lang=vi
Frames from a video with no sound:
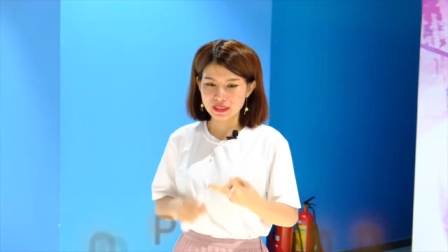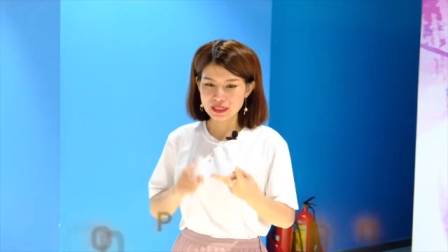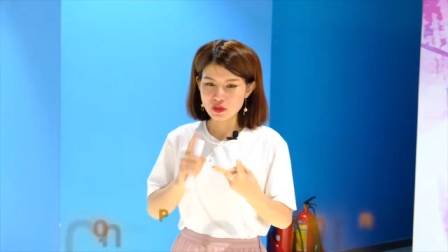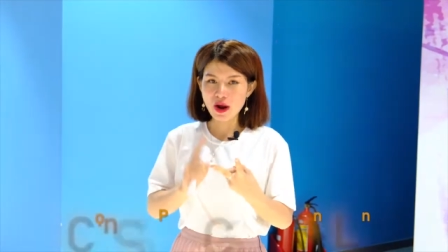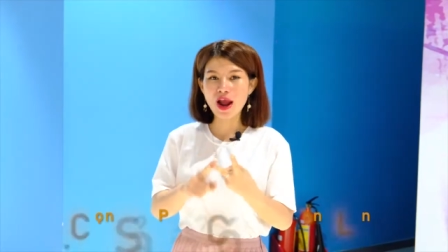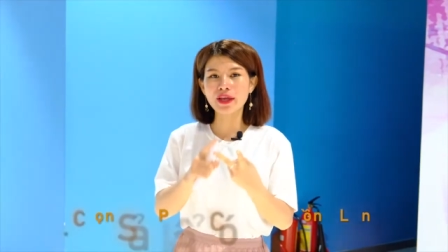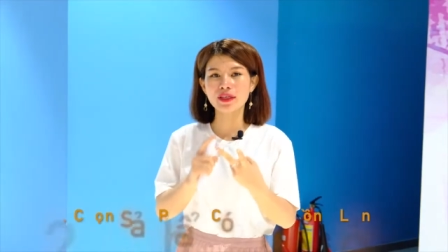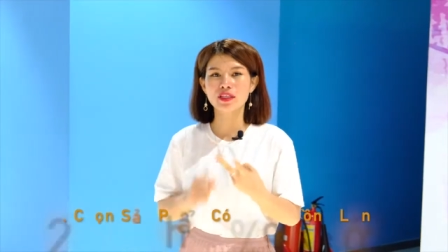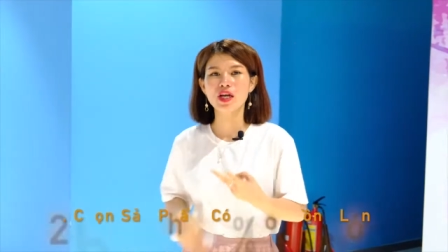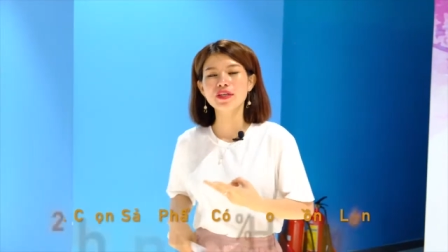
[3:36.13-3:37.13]
Cái số 2
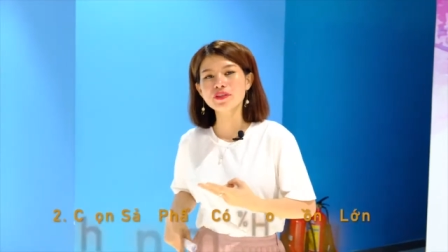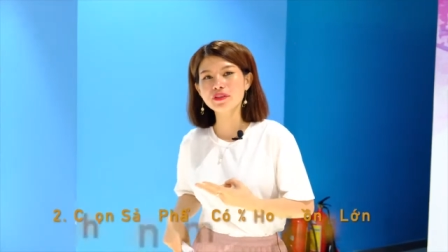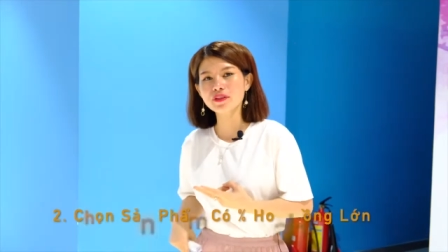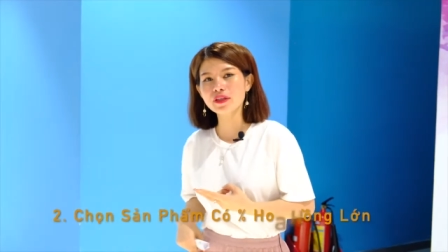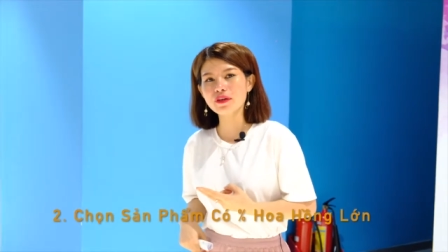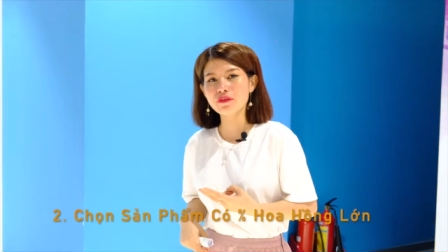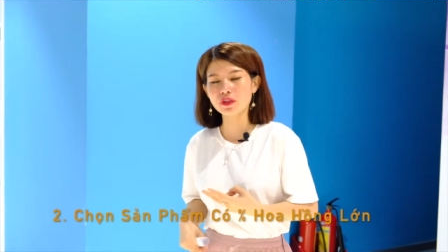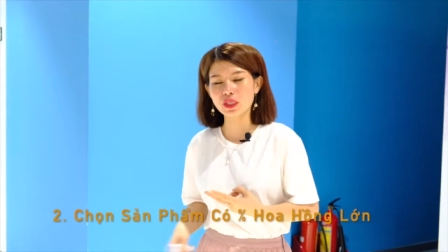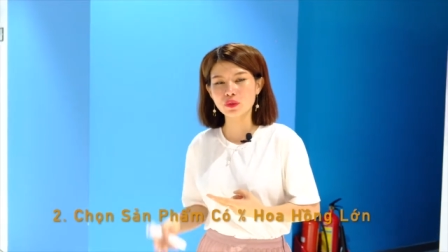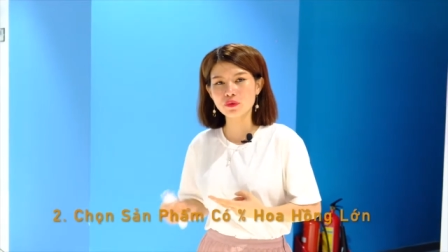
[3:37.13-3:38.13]
nó ảnh hưởng tới cái
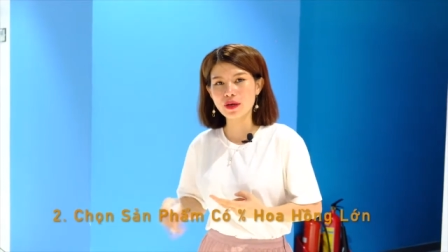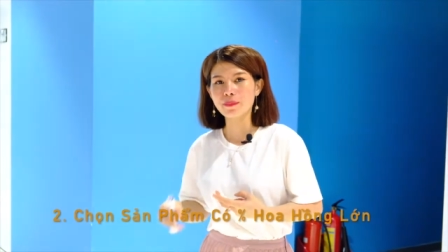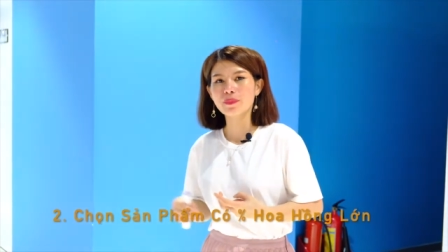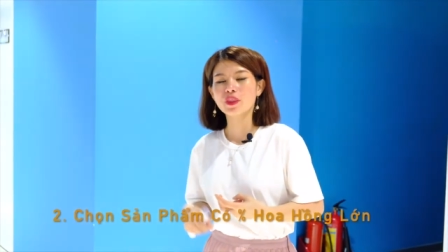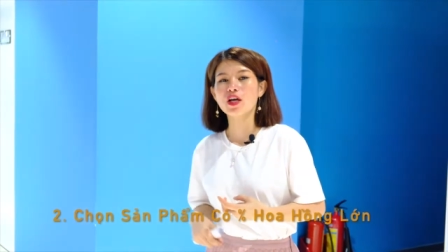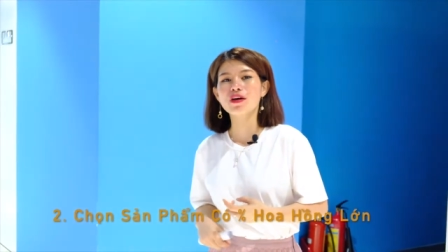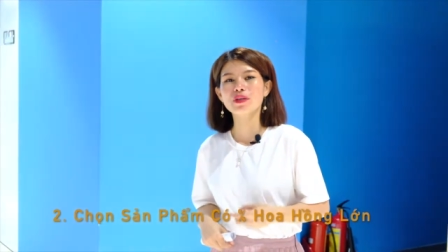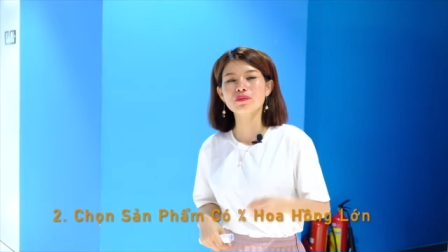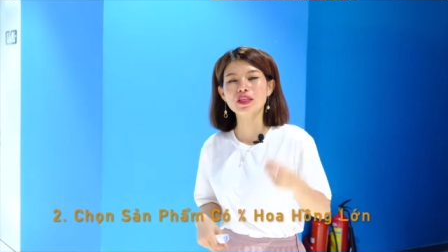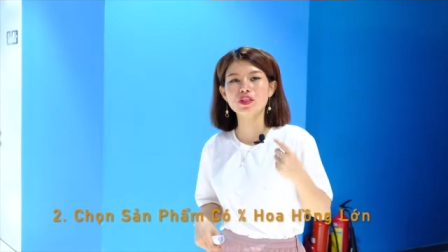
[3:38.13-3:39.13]
việc tăng thu nhập, đó là
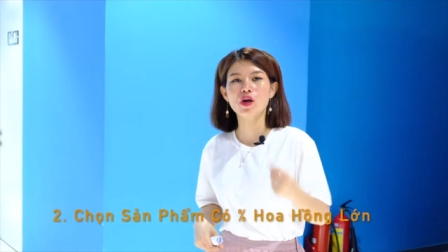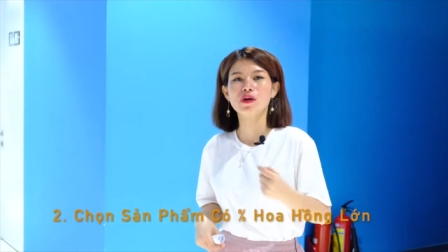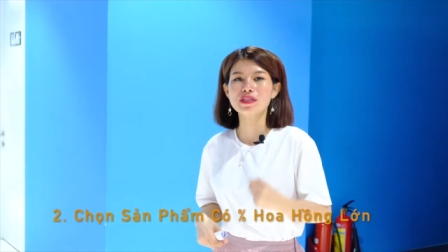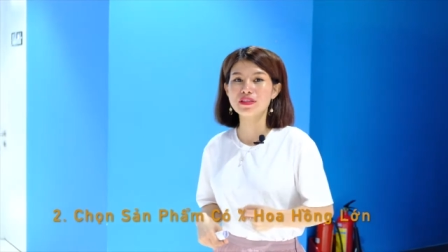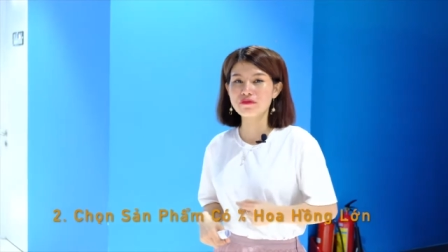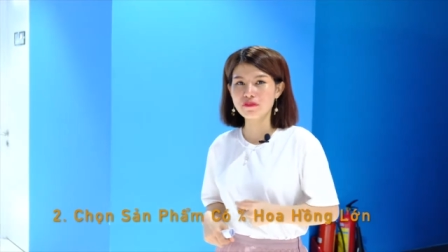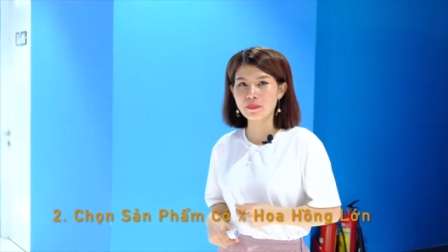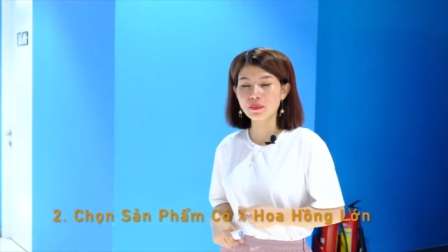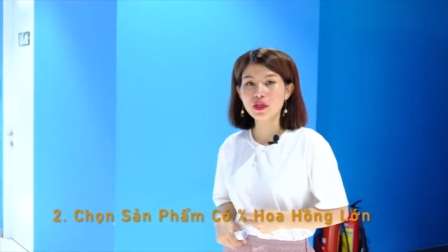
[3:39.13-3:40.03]
chúng ta chọn cái sản phẩm